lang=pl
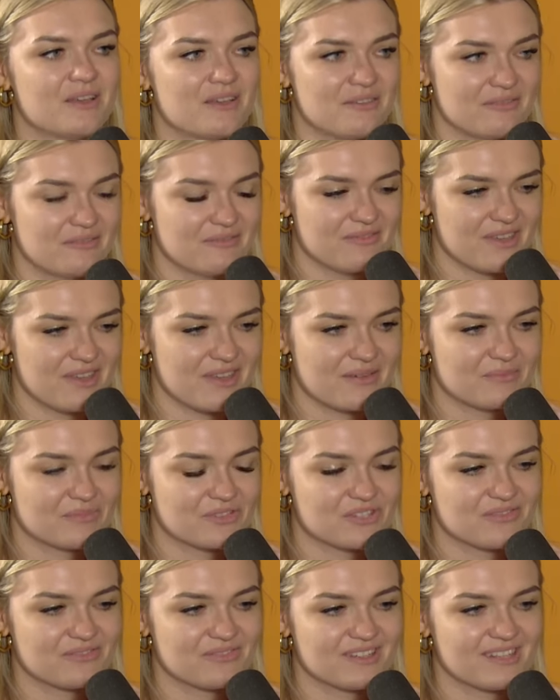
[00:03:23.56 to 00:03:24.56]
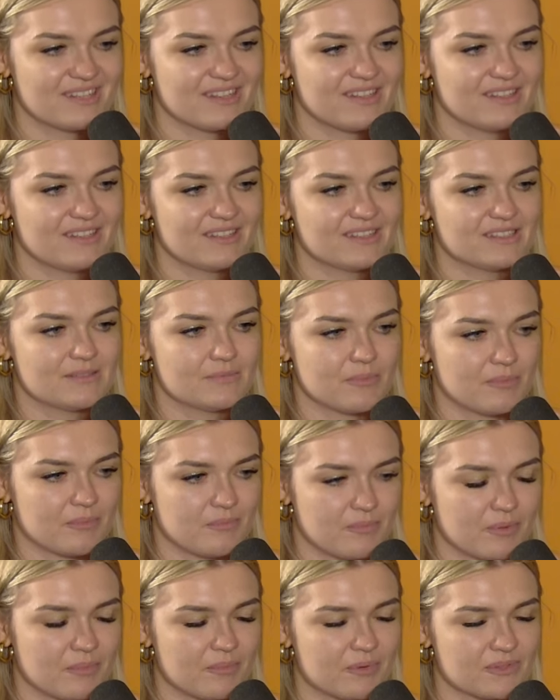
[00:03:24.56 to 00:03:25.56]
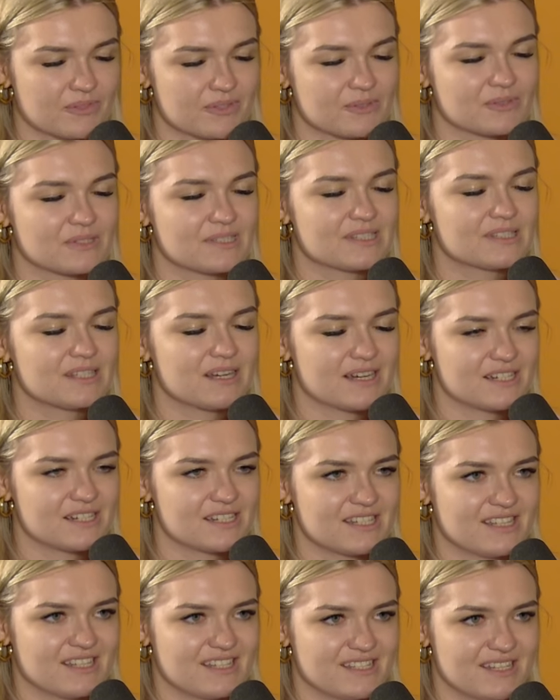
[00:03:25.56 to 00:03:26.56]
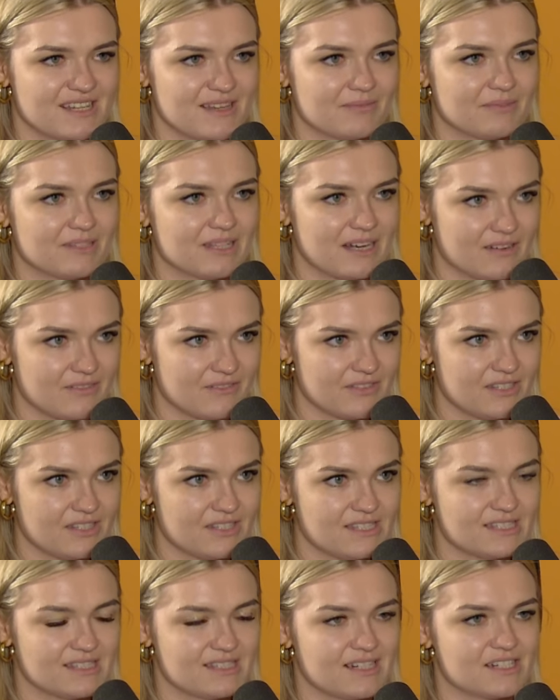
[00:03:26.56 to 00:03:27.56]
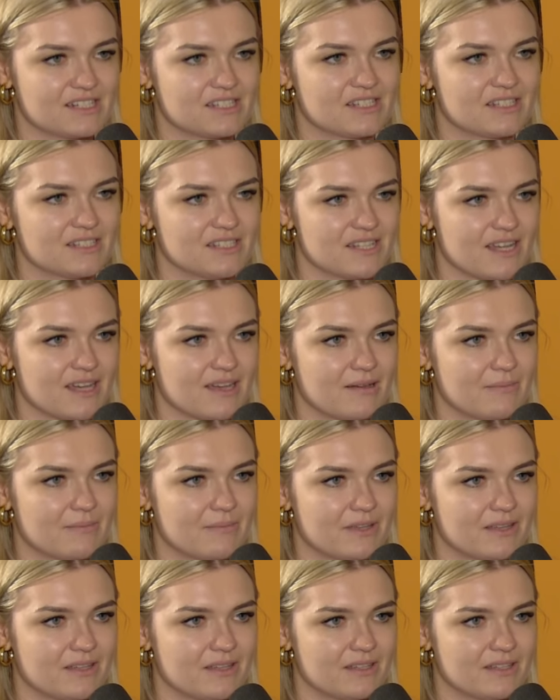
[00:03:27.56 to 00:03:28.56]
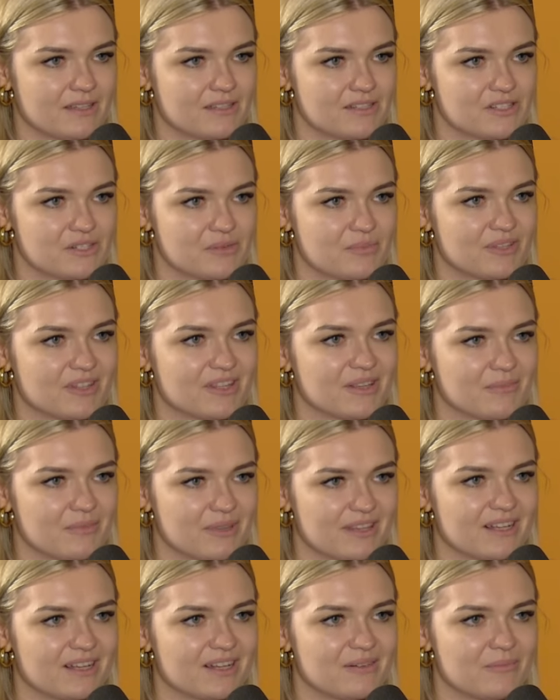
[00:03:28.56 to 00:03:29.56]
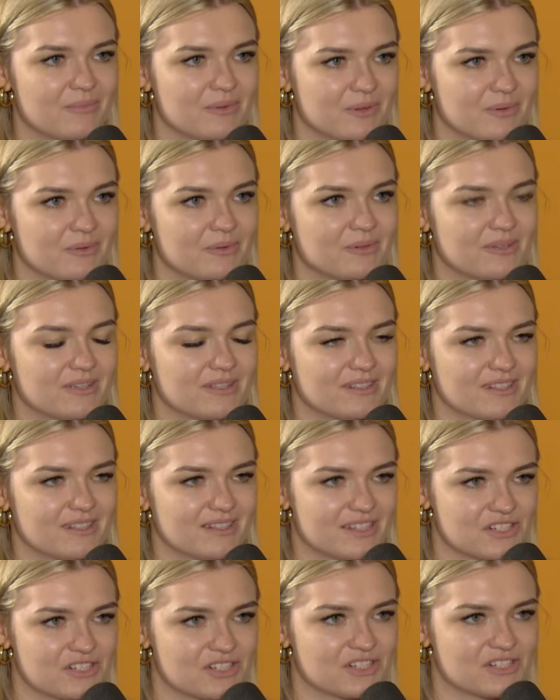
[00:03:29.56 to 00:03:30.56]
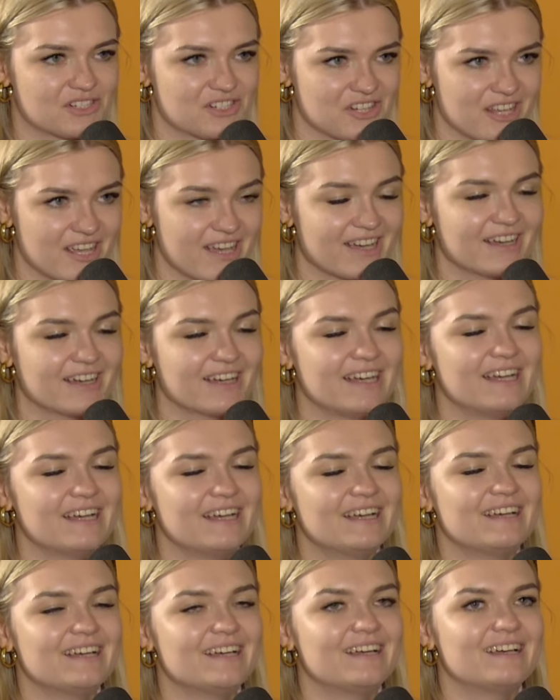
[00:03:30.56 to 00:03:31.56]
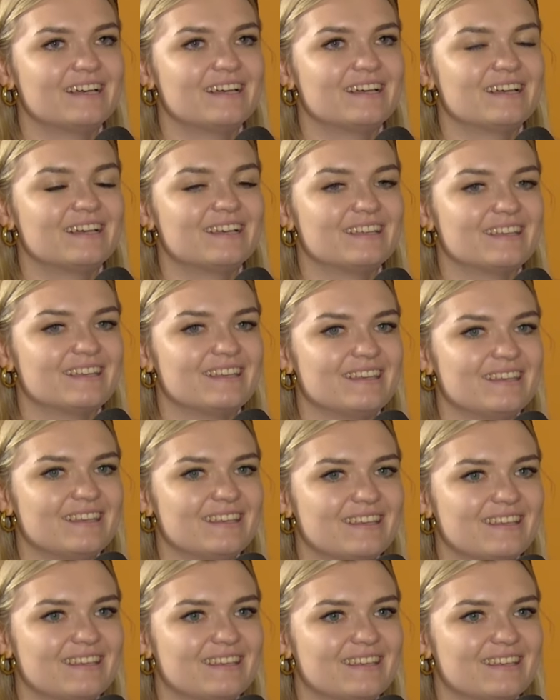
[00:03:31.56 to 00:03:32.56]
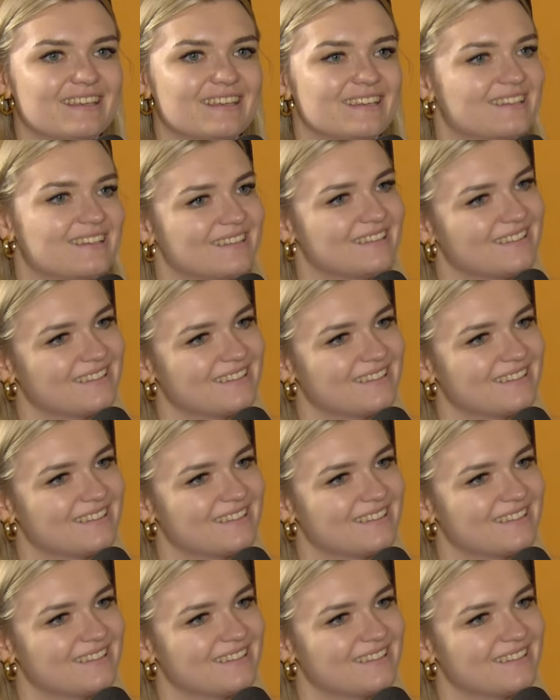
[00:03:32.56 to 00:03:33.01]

wiem, że wtedy po prostu strasznie chciałam trafić, strasznie chciałam, e, żeby ten medal był e, na naszych szyjach. I... Jak ty to zrobiłaś,